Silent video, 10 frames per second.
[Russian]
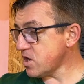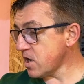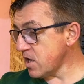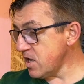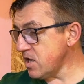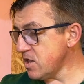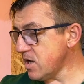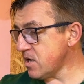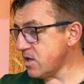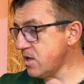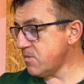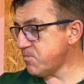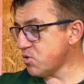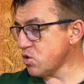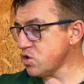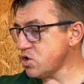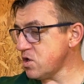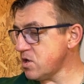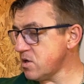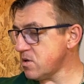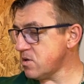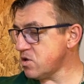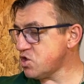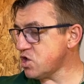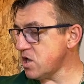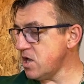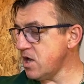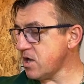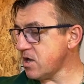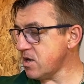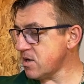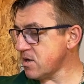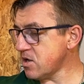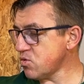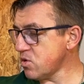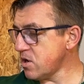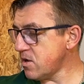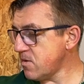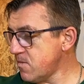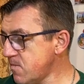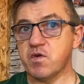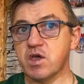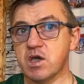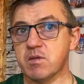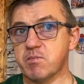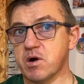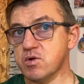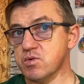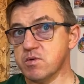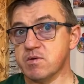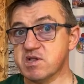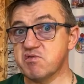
Тут и Каролина, и прочие джалеки, которые, ну офигеть, пахнут.